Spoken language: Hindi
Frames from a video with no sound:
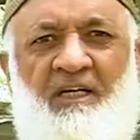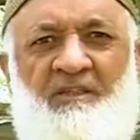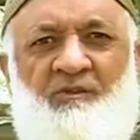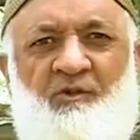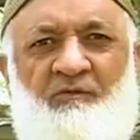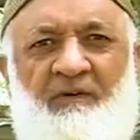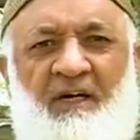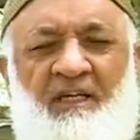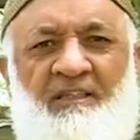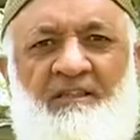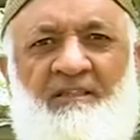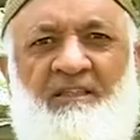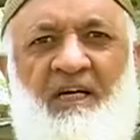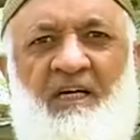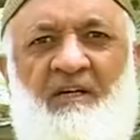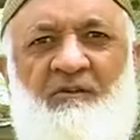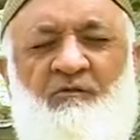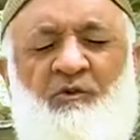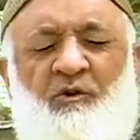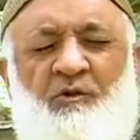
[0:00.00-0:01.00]
का जो वालद
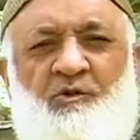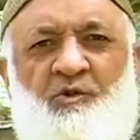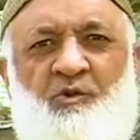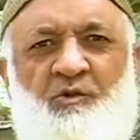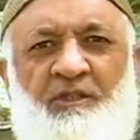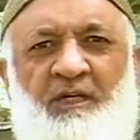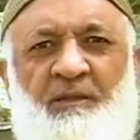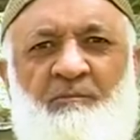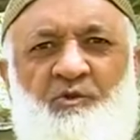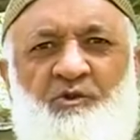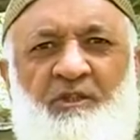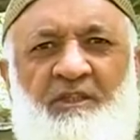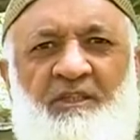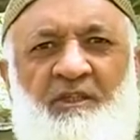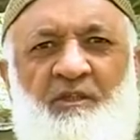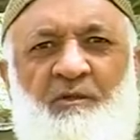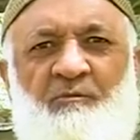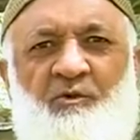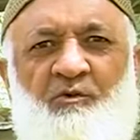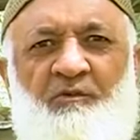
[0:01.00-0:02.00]
था वो जूठे मुदय
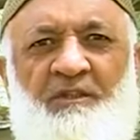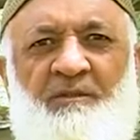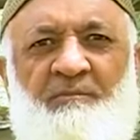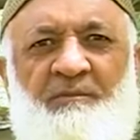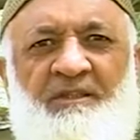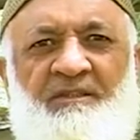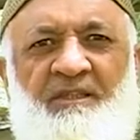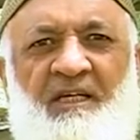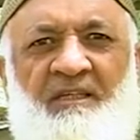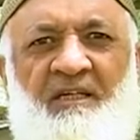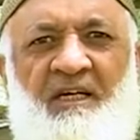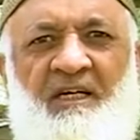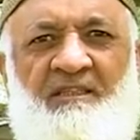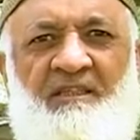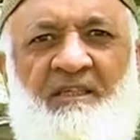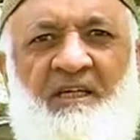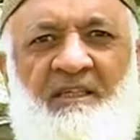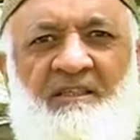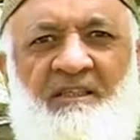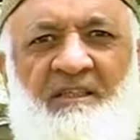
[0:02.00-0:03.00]
नबूत मिर्ज़ा
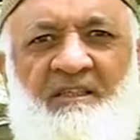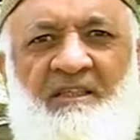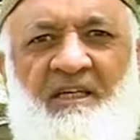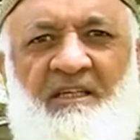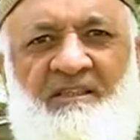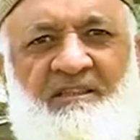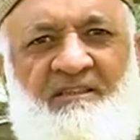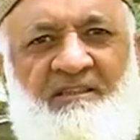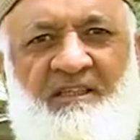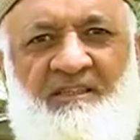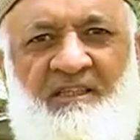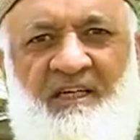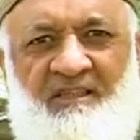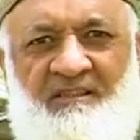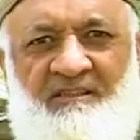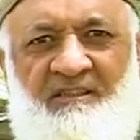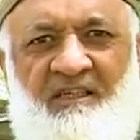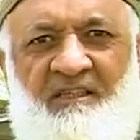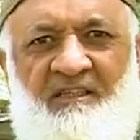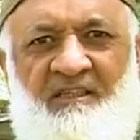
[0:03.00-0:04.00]
कादियानी का रिश्तेदार
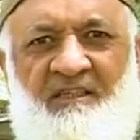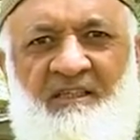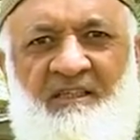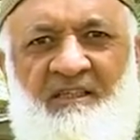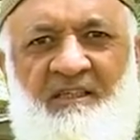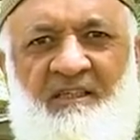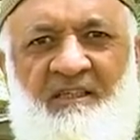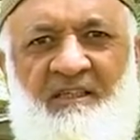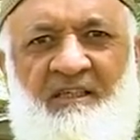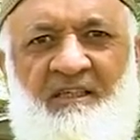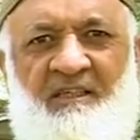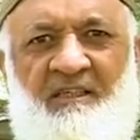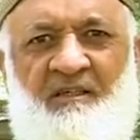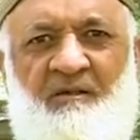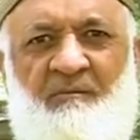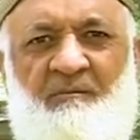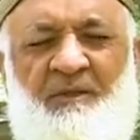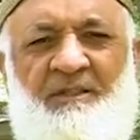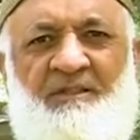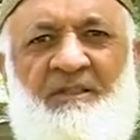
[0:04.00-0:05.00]
था
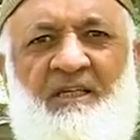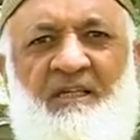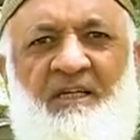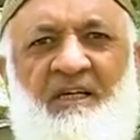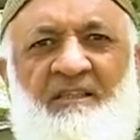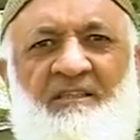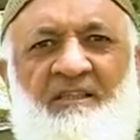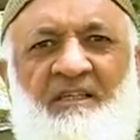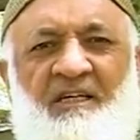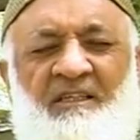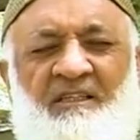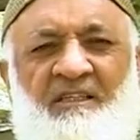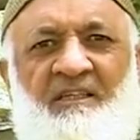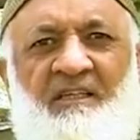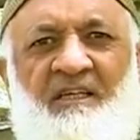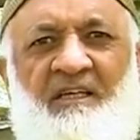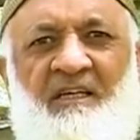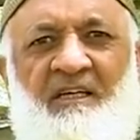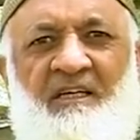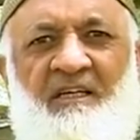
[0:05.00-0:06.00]
मिर्ज़ा कादियानी
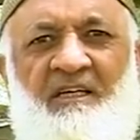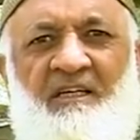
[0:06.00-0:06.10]
ने